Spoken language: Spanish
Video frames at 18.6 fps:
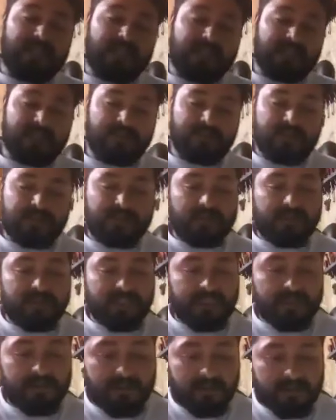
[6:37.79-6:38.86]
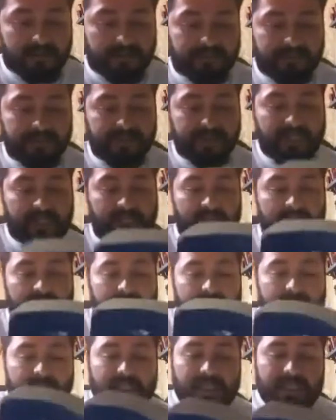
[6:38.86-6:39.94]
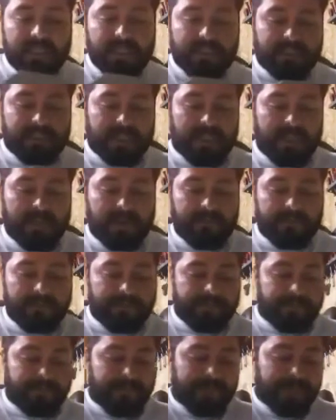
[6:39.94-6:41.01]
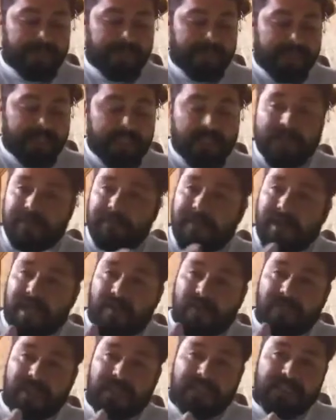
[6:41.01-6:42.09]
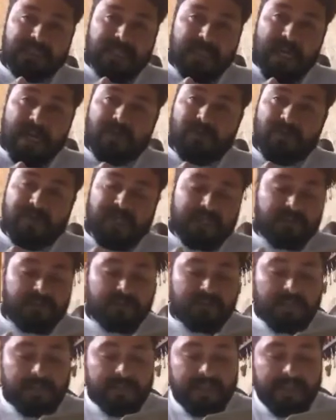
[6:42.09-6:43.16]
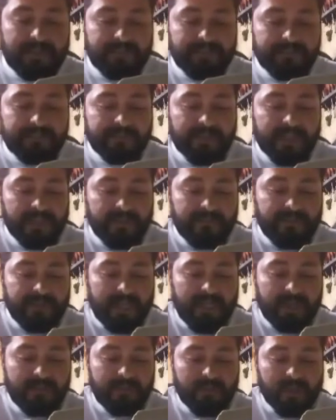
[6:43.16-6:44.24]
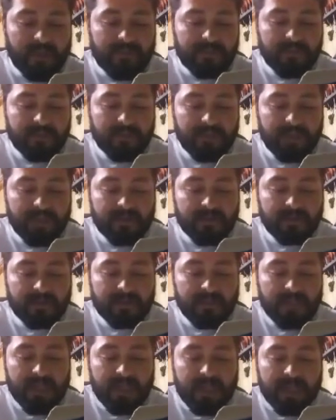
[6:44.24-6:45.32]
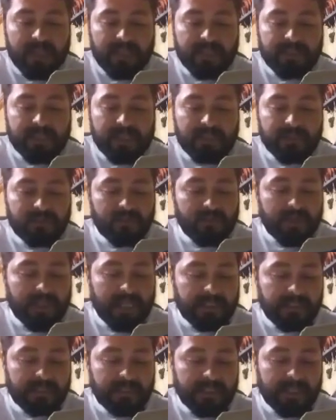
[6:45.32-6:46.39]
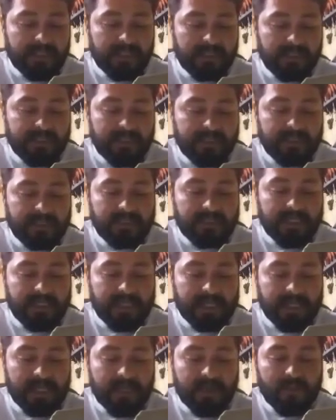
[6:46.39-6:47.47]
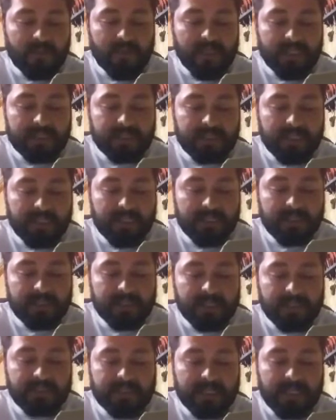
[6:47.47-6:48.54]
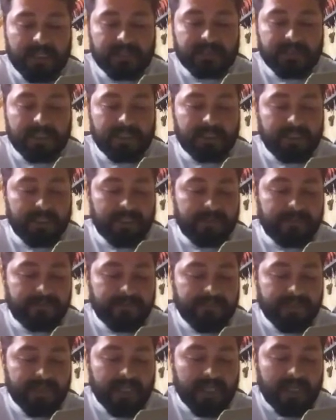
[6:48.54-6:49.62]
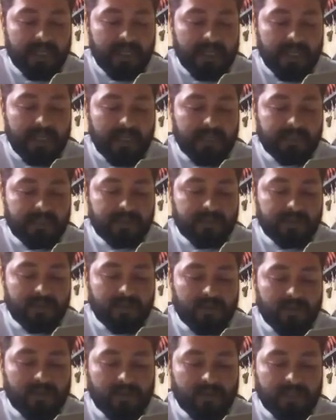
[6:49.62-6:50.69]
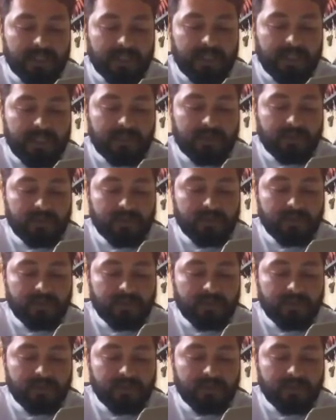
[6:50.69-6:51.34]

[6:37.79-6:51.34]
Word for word: que dice nuestro Señor. Dice, para obedecer al gobierno también, ve pueblo mío, entra en tu casa y cierra la puerta detrás de ti, esconde